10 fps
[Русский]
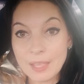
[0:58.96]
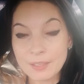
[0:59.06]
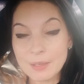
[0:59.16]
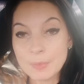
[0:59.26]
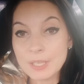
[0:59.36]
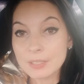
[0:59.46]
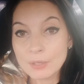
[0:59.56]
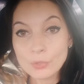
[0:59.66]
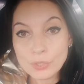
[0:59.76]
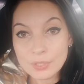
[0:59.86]
Для меня
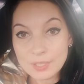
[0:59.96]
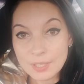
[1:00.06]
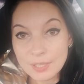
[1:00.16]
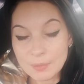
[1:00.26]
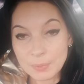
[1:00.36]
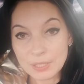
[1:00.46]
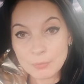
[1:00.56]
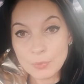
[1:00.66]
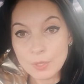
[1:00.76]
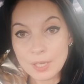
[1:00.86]
это очень ценно,
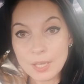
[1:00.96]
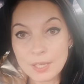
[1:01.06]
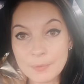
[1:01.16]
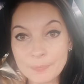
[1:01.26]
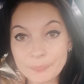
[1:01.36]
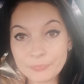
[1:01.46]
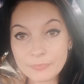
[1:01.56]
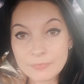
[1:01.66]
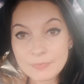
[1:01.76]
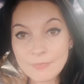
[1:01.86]
потому как
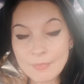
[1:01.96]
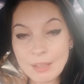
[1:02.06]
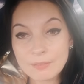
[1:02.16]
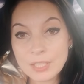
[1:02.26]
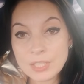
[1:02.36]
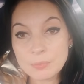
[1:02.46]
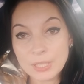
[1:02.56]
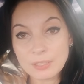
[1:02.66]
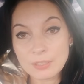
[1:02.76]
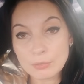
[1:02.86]
в нашем
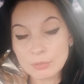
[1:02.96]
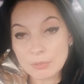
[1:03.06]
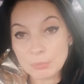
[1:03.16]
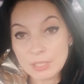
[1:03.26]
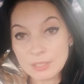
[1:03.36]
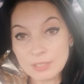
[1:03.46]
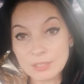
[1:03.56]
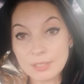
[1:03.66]
традиционном бизнесе